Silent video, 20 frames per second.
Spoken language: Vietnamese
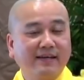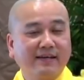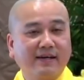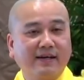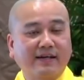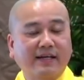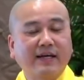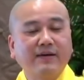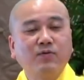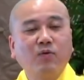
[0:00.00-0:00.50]
Rồi
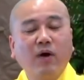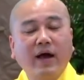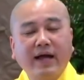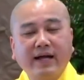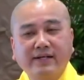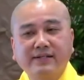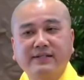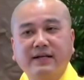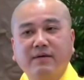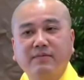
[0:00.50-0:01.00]
cái
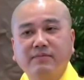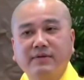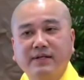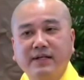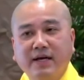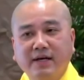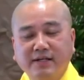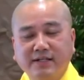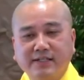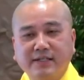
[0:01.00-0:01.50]
quan trọng là
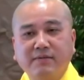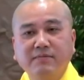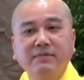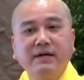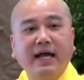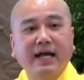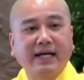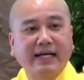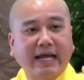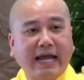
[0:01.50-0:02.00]
đời sống
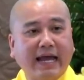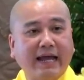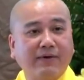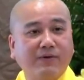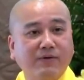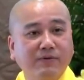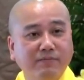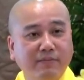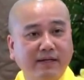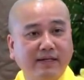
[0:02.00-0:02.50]
hàng ngày
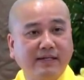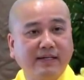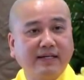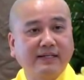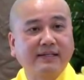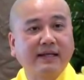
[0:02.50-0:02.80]
của mình đã